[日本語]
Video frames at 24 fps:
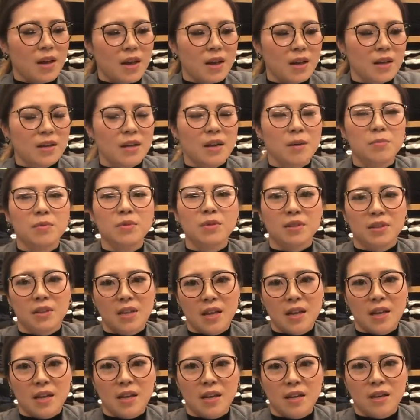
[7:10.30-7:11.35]
はい、被っ
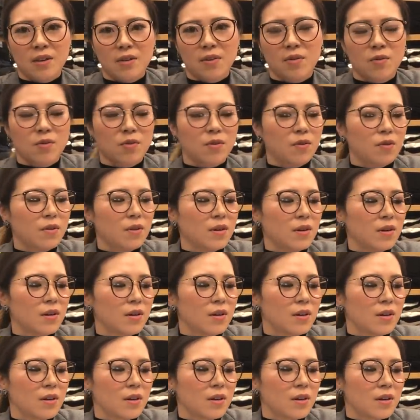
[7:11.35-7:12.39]
てこ
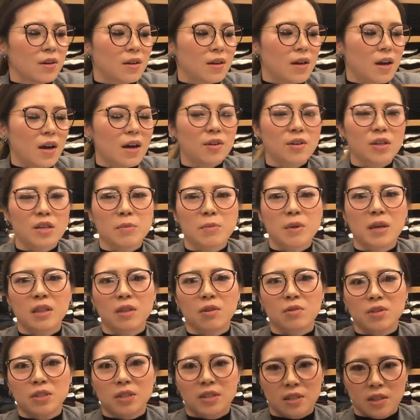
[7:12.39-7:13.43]
う歩き回っ
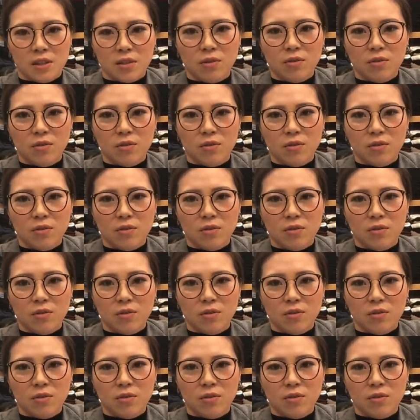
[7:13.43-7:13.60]
てほしいな